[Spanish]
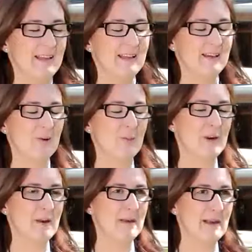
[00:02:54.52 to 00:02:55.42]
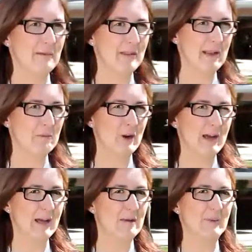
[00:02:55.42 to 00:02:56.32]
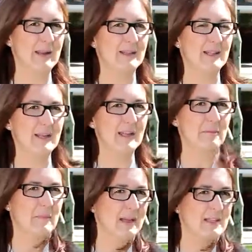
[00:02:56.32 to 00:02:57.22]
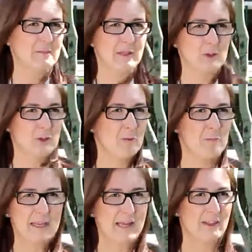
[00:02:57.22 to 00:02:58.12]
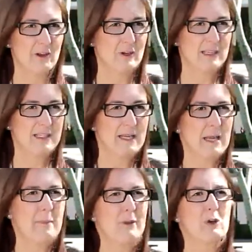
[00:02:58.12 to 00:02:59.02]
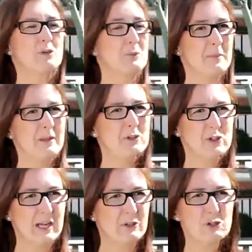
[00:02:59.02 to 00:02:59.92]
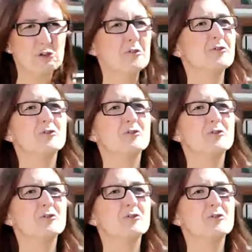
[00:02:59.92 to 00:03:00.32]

eh, incorporarme en la vida laboral, para tener más, menos complicaciones, pero los primeros años son